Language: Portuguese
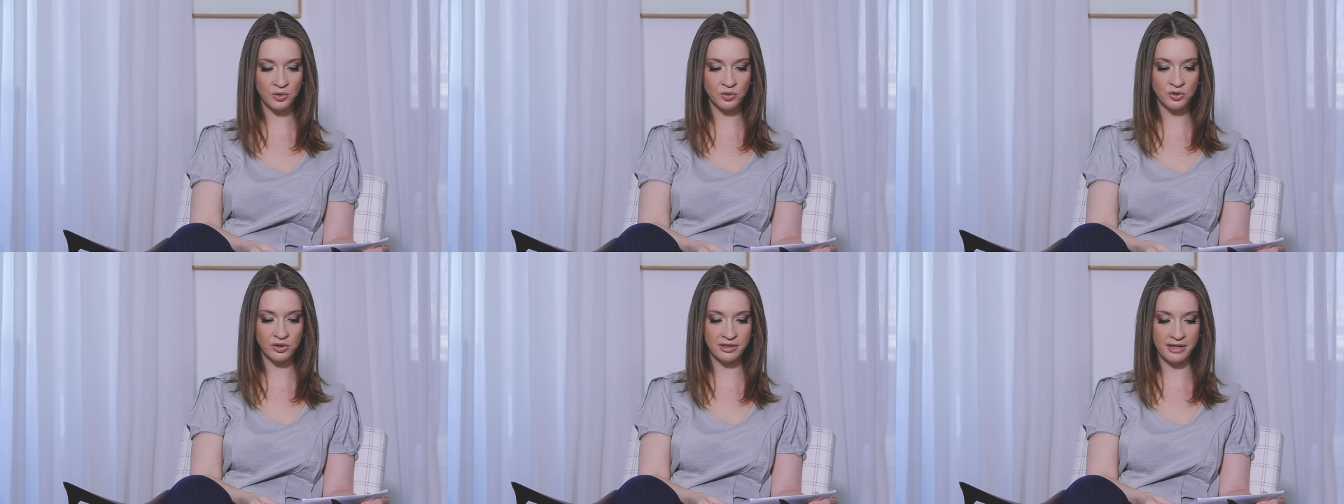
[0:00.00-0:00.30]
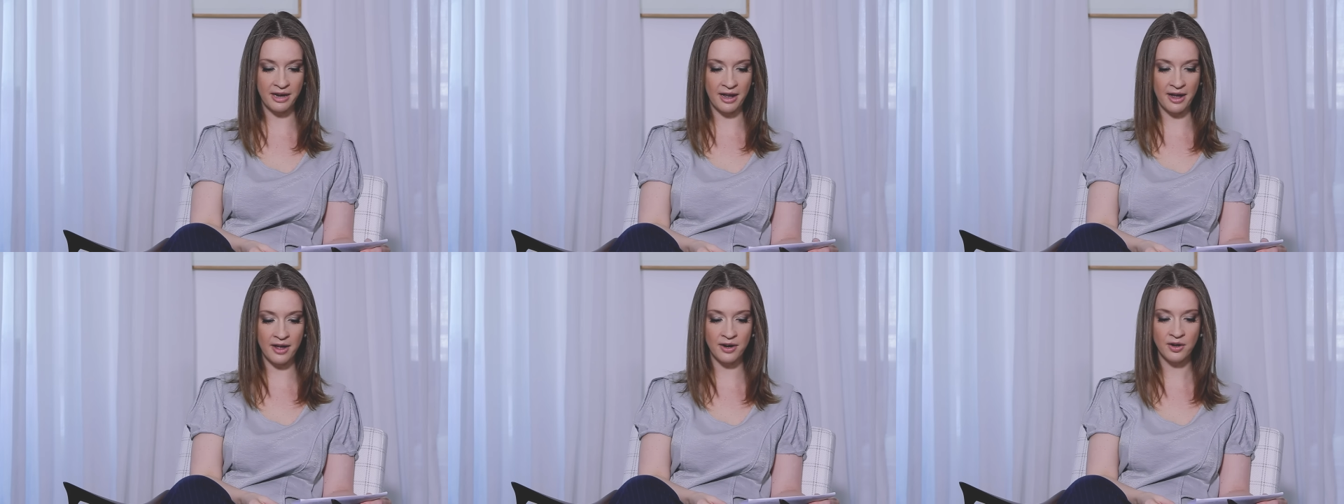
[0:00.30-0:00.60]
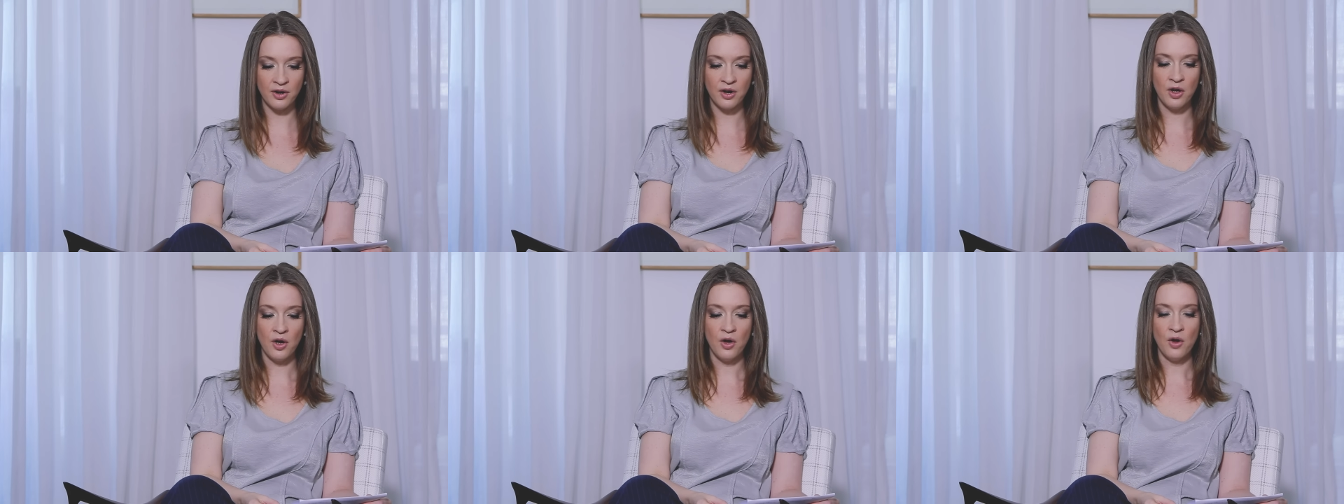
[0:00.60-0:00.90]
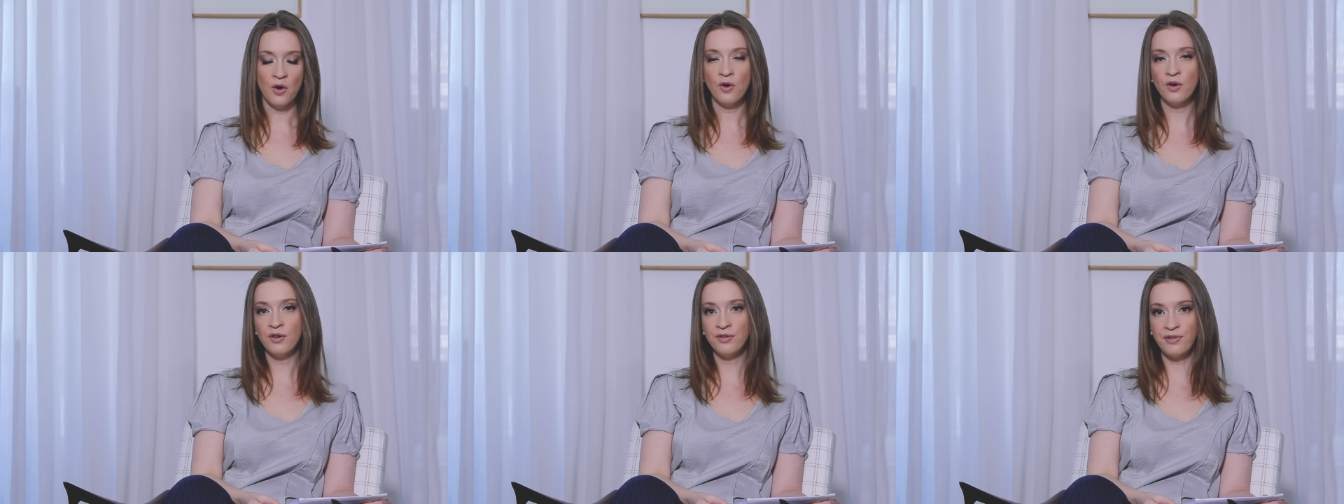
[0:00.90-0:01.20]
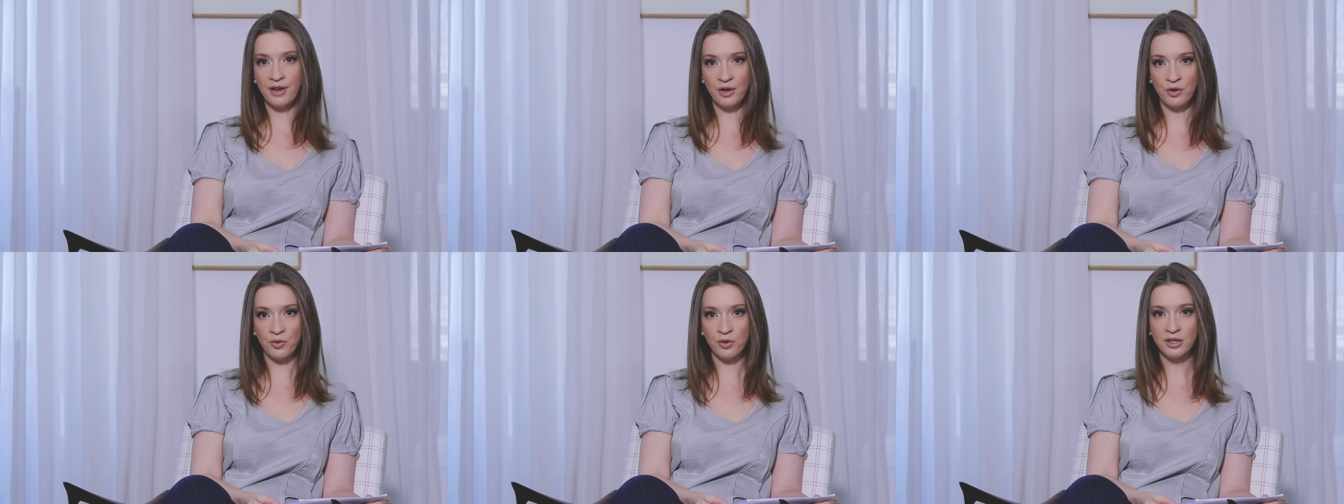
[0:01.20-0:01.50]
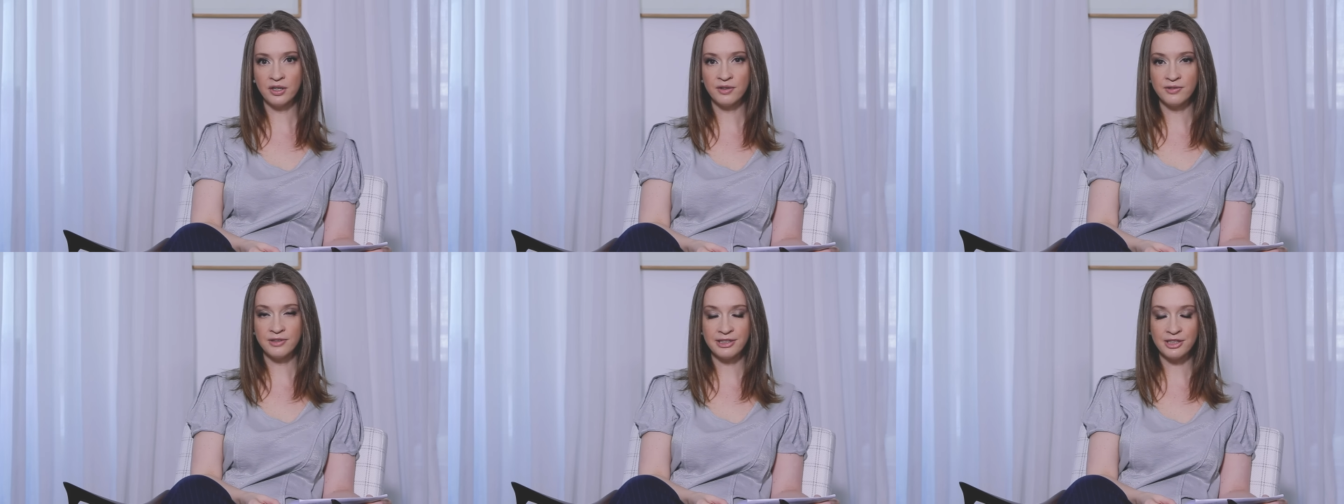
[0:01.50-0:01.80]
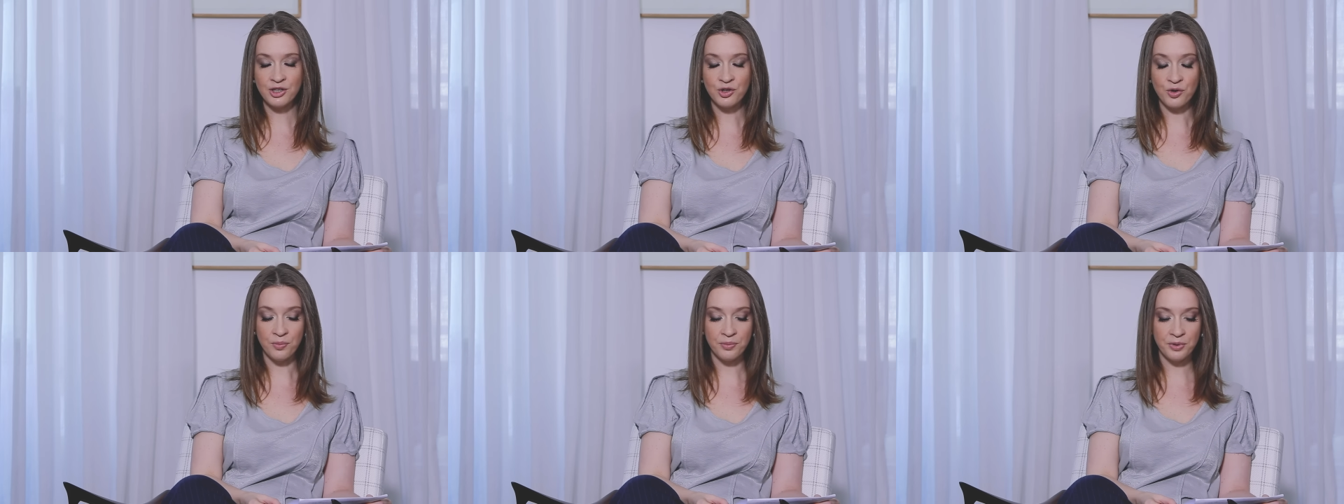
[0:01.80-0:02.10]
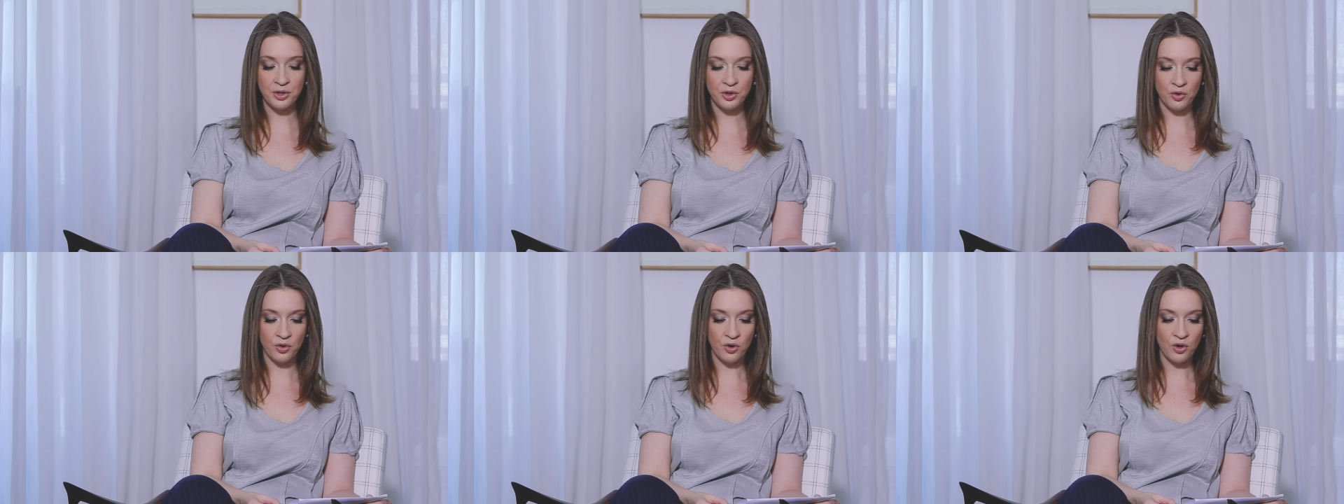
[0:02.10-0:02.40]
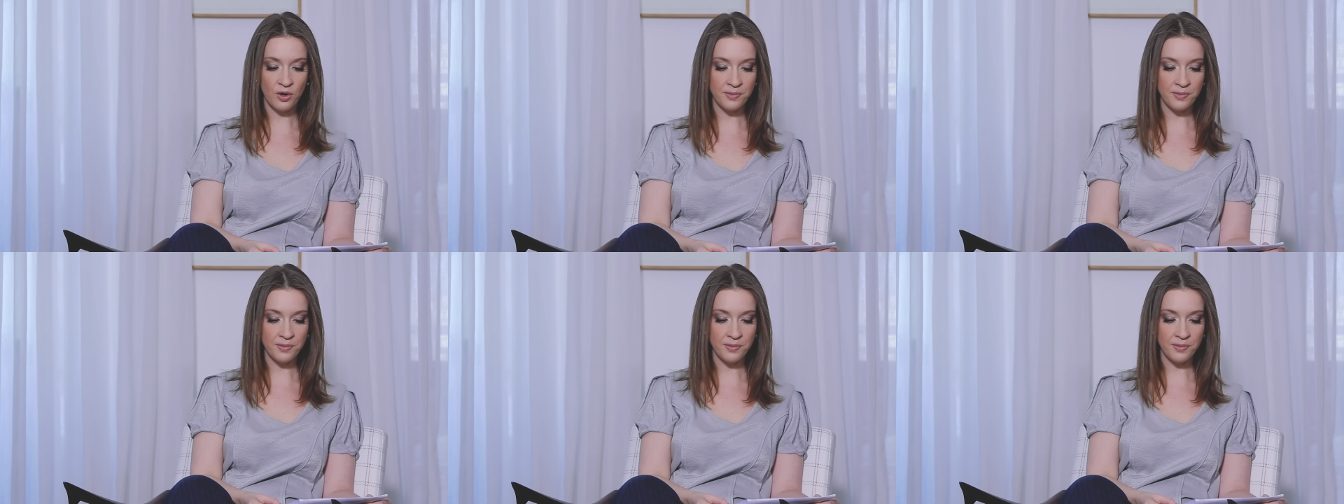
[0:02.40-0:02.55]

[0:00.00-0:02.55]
usar, o valor que você combinou,